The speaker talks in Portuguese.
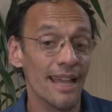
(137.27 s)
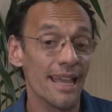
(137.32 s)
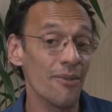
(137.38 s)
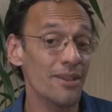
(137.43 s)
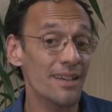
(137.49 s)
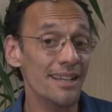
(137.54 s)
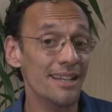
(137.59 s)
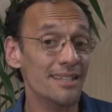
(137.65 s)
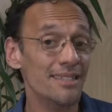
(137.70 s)

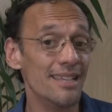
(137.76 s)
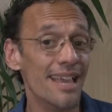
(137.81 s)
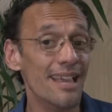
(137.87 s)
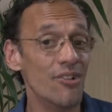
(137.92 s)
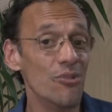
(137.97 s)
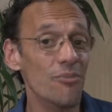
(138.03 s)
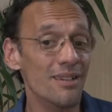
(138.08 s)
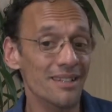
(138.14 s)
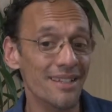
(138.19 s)
Eu
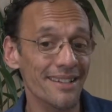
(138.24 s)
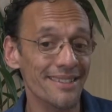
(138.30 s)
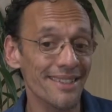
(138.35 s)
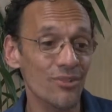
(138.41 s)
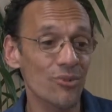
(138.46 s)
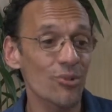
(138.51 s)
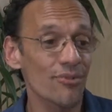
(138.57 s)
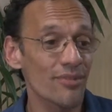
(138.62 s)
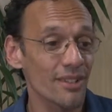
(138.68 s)
ingressei com uma
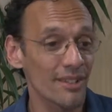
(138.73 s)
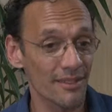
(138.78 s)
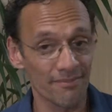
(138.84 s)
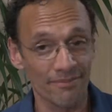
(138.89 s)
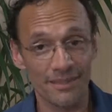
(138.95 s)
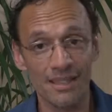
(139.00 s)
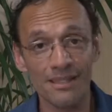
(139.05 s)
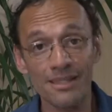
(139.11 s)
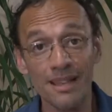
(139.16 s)
certa dúvida,
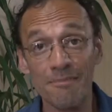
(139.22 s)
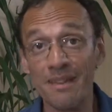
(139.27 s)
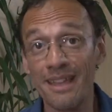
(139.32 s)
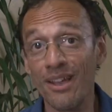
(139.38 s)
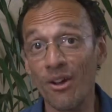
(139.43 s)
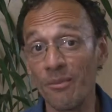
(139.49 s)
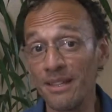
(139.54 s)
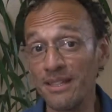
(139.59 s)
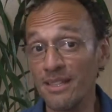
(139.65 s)
sem saber
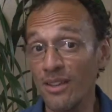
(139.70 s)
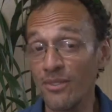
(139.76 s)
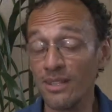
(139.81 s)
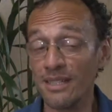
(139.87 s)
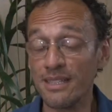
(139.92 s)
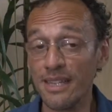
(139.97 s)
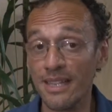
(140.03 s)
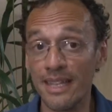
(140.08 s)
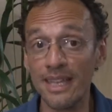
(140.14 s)
realmente se eu
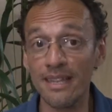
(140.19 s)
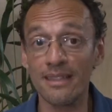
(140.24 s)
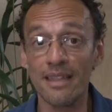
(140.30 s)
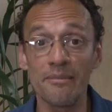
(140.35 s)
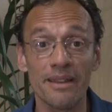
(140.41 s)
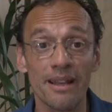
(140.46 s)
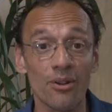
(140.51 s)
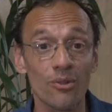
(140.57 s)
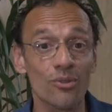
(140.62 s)
ia seguir,
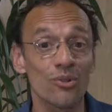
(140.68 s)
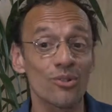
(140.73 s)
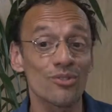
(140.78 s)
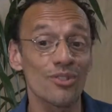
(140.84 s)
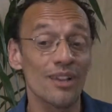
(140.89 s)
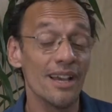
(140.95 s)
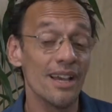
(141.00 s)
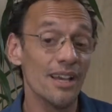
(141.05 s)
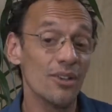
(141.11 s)
terminar o
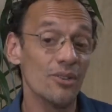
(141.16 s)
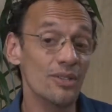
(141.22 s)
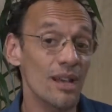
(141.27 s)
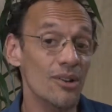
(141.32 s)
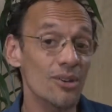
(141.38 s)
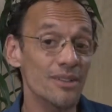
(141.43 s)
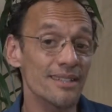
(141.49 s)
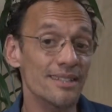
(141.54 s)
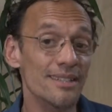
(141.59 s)
curso. E o
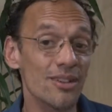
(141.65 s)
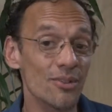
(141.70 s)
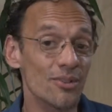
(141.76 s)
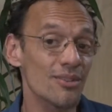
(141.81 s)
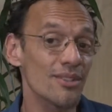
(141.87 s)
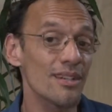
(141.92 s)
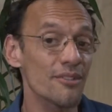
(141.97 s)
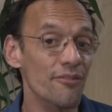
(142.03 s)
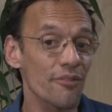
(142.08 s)
que aconteceu é
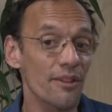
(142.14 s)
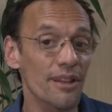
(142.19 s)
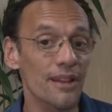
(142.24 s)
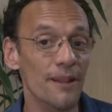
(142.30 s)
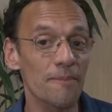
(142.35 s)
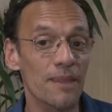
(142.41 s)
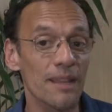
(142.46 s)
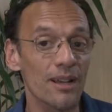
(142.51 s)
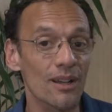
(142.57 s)
que durante
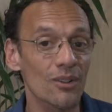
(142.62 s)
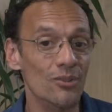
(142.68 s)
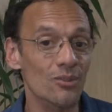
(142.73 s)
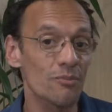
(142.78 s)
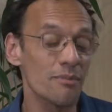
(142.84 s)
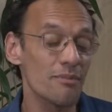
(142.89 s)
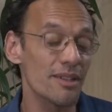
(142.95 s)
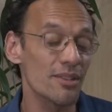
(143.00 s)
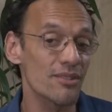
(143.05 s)
é,
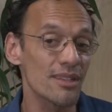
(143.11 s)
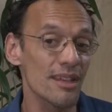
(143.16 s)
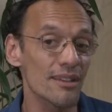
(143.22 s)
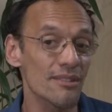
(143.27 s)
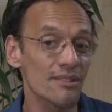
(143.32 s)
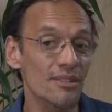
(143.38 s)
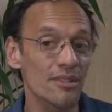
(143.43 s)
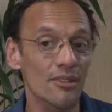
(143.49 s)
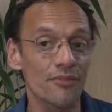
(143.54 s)
os primeiros
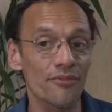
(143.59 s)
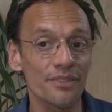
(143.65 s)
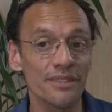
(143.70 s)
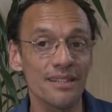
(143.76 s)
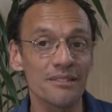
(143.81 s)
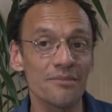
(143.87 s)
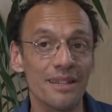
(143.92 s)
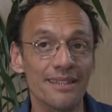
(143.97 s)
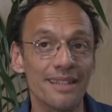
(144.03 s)
anos eu
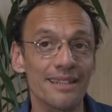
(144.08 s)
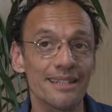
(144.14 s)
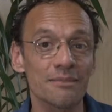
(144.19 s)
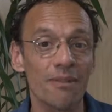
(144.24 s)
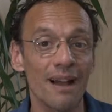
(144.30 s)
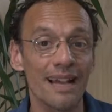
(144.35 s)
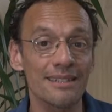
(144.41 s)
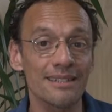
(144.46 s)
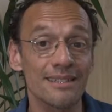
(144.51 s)
fiz as
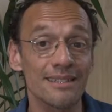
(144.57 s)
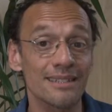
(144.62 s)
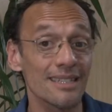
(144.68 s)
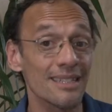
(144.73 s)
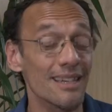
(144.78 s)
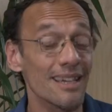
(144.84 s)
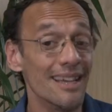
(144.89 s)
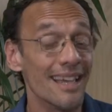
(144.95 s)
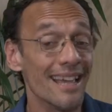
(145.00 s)
matérias
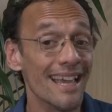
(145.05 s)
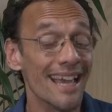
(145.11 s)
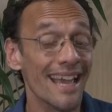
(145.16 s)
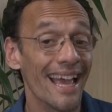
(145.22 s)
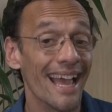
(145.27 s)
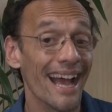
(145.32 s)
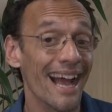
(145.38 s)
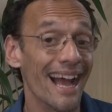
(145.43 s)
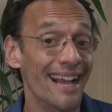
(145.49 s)
básicas e
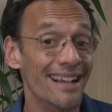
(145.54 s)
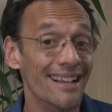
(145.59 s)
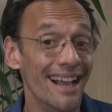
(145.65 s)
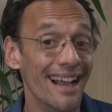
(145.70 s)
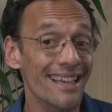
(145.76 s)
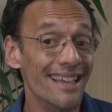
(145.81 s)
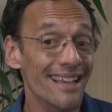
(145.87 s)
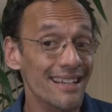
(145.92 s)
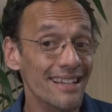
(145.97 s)

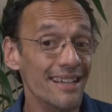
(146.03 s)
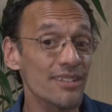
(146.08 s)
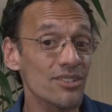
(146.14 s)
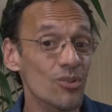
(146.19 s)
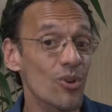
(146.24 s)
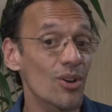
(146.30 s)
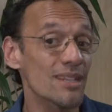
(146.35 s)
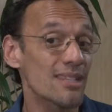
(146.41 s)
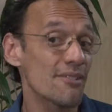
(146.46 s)
a, aí a
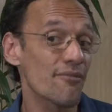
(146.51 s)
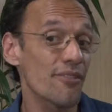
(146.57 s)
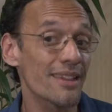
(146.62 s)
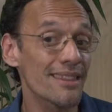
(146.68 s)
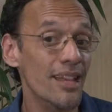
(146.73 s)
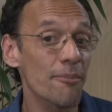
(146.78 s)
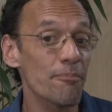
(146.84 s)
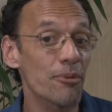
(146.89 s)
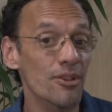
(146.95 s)
grande coisa
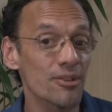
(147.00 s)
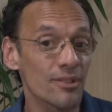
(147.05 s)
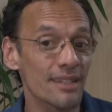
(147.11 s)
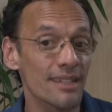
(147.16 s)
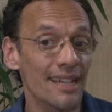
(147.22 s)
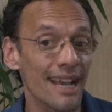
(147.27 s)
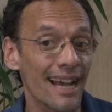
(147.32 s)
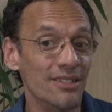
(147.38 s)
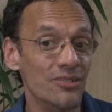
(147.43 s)
foi ter a
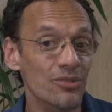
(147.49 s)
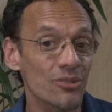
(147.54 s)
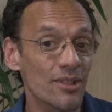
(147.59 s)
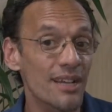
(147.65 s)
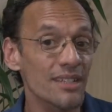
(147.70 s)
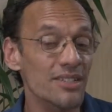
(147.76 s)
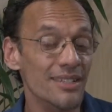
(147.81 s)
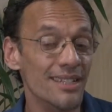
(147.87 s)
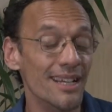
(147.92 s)
oportunidade
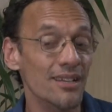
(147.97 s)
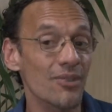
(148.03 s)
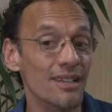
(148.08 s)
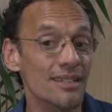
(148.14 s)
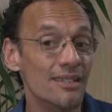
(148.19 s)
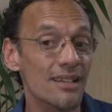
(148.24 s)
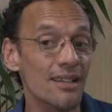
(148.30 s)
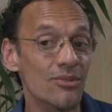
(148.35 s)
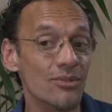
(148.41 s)
durante a
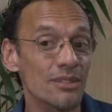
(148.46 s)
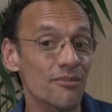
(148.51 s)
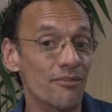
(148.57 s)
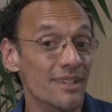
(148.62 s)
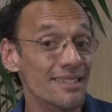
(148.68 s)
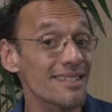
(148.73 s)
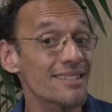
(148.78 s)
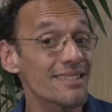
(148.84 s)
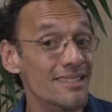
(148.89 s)
graduação de
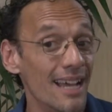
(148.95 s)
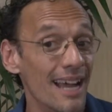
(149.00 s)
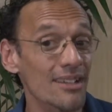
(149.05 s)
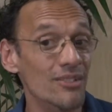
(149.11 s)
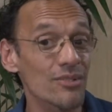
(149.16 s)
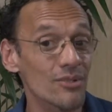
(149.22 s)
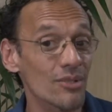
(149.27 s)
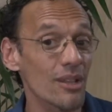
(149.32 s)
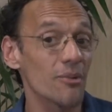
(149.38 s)
fazer
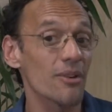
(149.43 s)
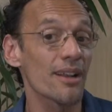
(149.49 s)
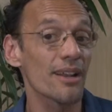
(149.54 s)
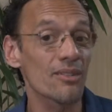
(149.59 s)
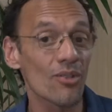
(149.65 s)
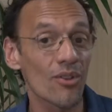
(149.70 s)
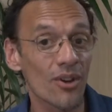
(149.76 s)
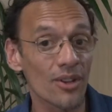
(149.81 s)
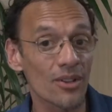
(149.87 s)
estágios no
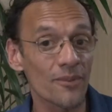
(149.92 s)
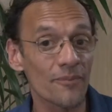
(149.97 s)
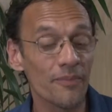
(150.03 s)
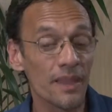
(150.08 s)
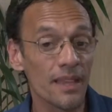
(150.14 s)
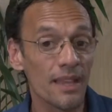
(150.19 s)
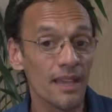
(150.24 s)
laboratório